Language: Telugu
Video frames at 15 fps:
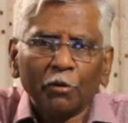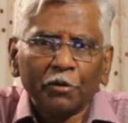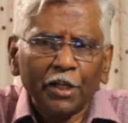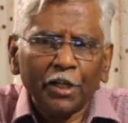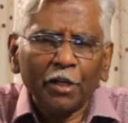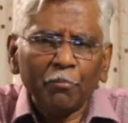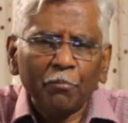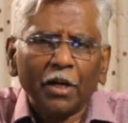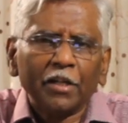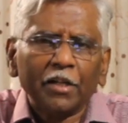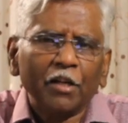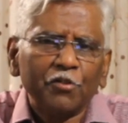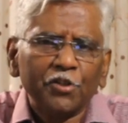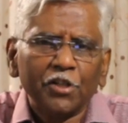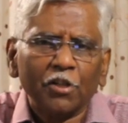రెండు ఇంపార్టెంట్
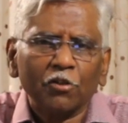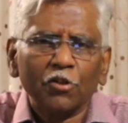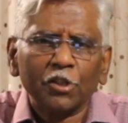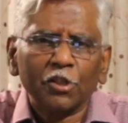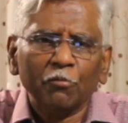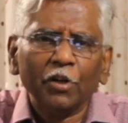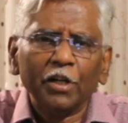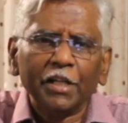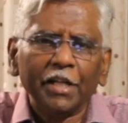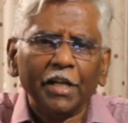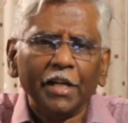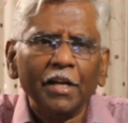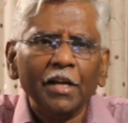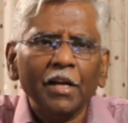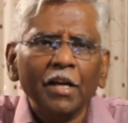విషయాలు చూసాం ఒకటి
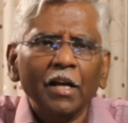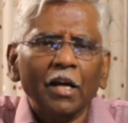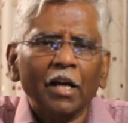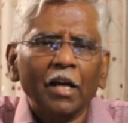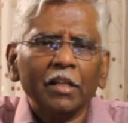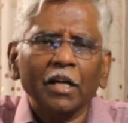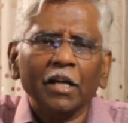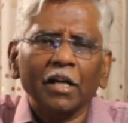ద